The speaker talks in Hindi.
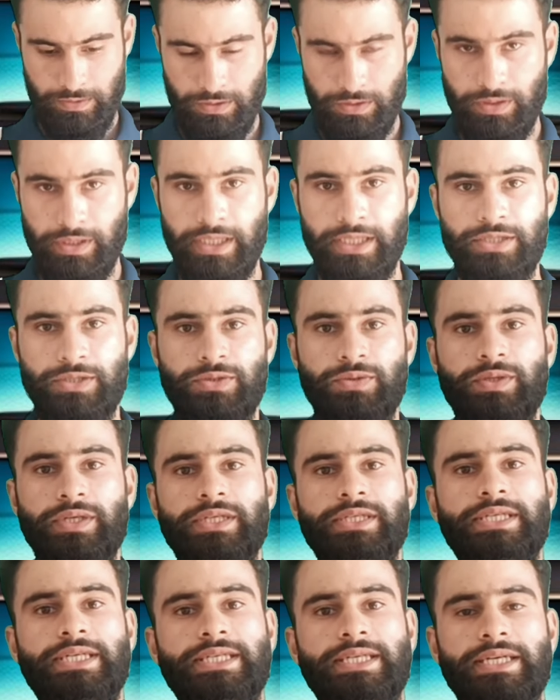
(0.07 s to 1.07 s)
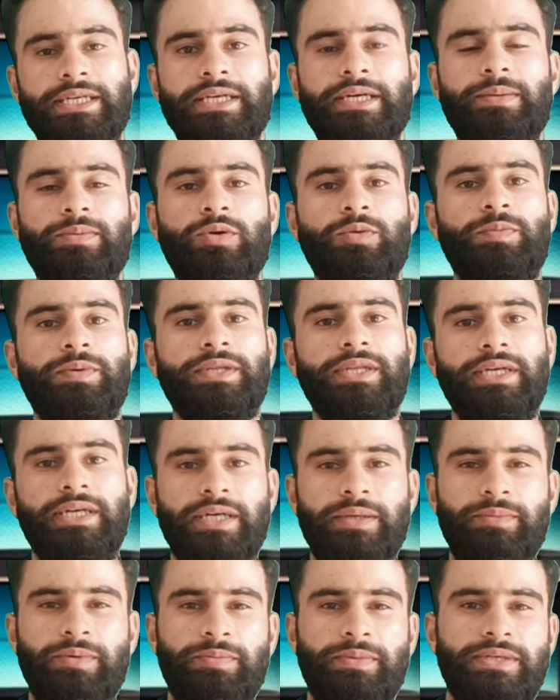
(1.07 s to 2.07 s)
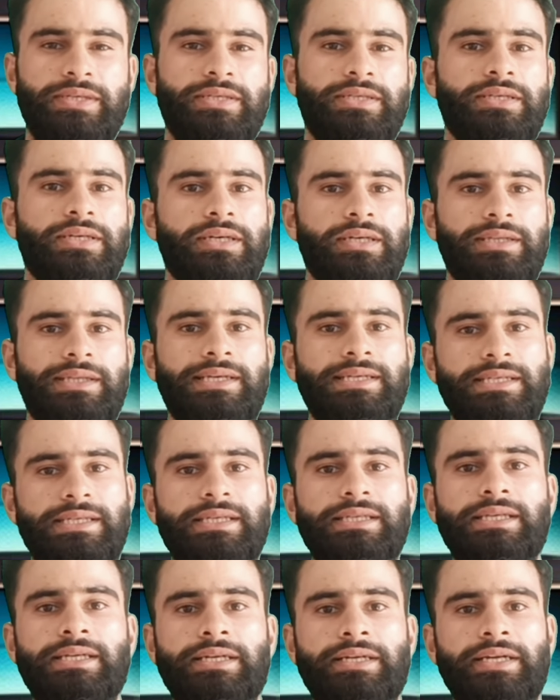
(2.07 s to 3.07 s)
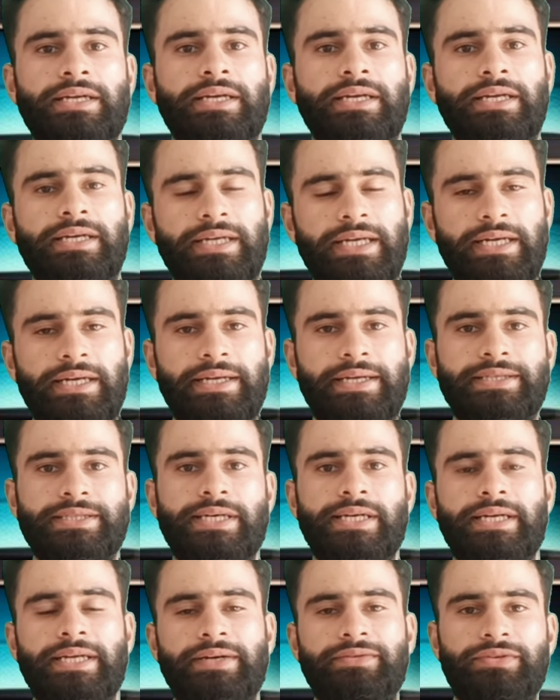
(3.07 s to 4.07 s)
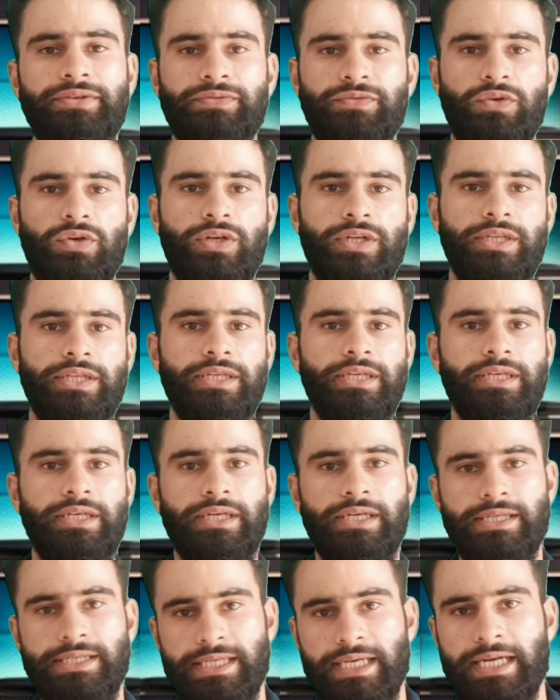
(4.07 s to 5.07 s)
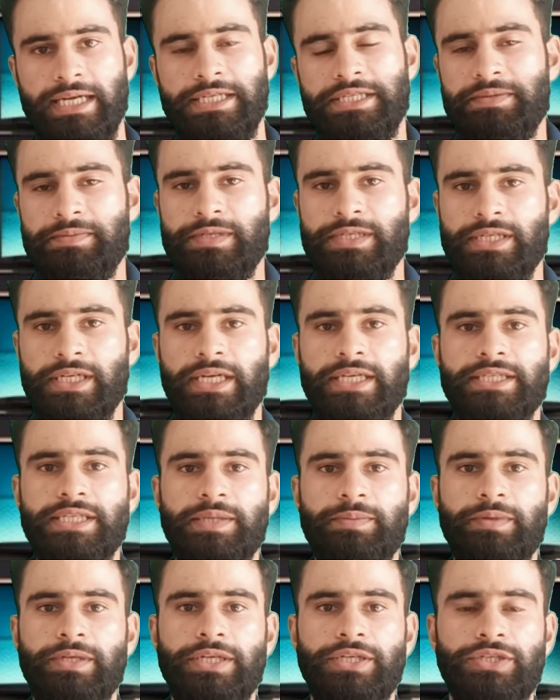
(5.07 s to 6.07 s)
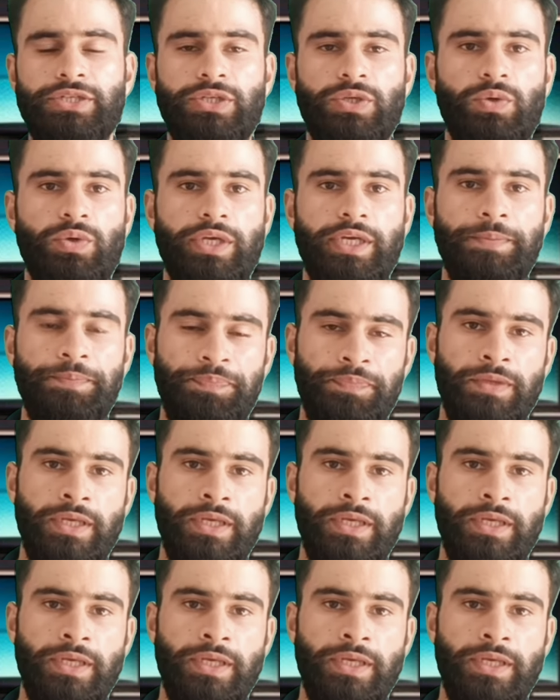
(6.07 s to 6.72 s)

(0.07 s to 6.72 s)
सो डियर स्टूडेंट जैसा कि आपको पता है अभी बस uh, दस ही दिन रह गए टेन डेज आर लेफ्ट फॉर दी सेकेंड सेमेस्टर एग्जामिनेशन ओके